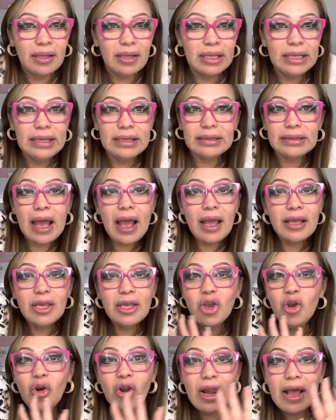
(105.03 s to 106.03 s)
y estás
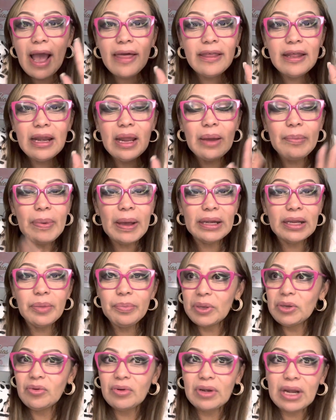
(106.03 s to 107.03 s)
ahí colgada en la pared,
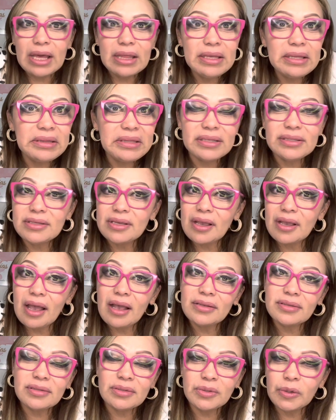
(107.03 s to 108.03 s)
pero nadie te hace
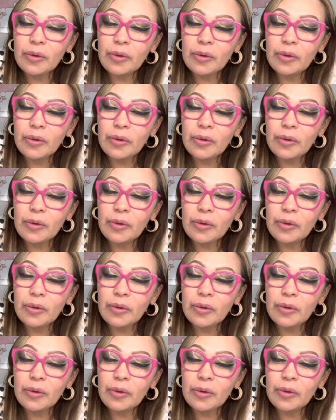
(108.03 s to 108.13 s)
caso.